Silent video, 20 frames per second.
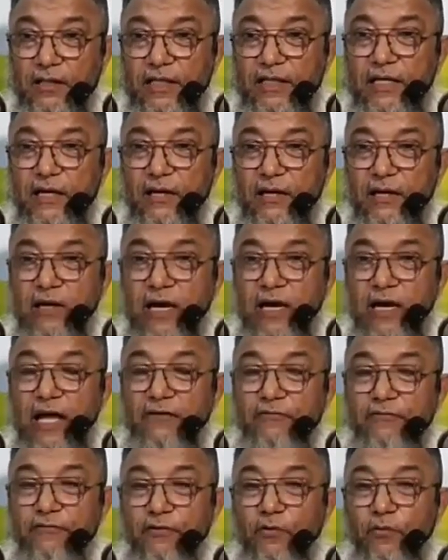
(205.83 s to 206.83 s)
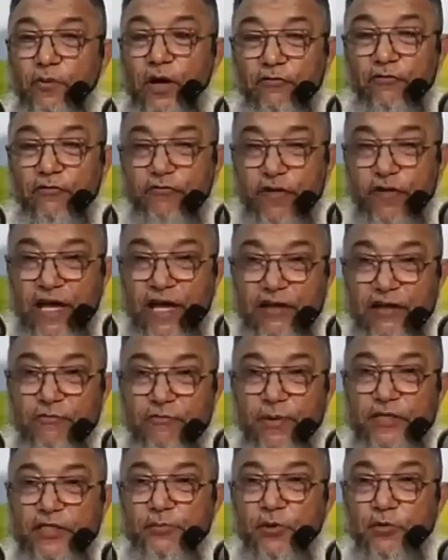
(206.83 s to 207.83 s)
তাদের লাইফ ওয়ে অফ লাইফ বা
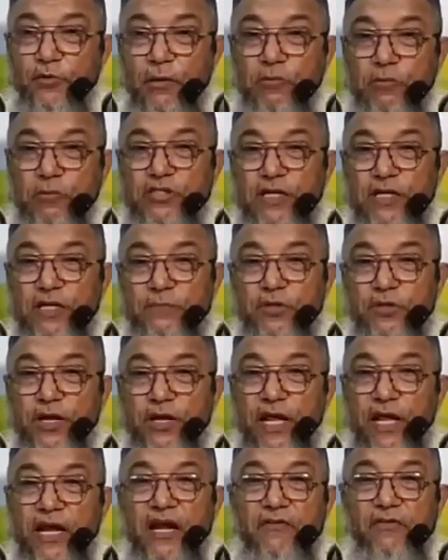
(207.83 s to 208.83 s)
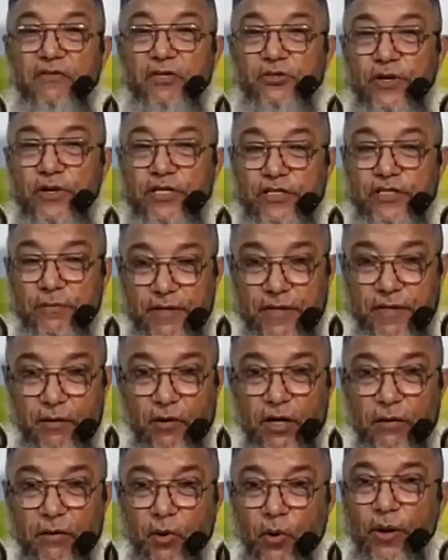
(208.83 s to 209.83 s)
জীবন ব্যবস্থার ভিতরে ইন্ডিভিজুয়ালিজমটা
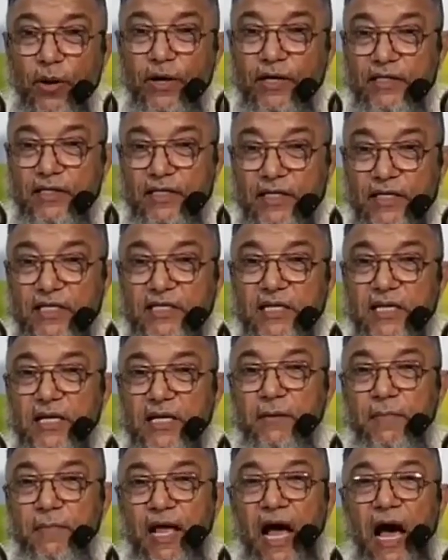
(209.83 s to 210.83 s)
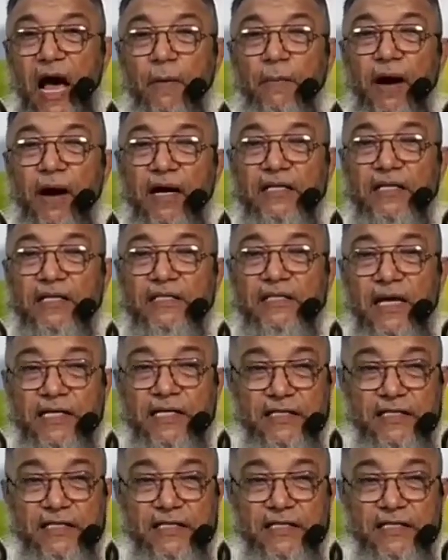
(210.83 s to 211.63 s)
অনেক বড় একটা জিনিস মানে আমার যাই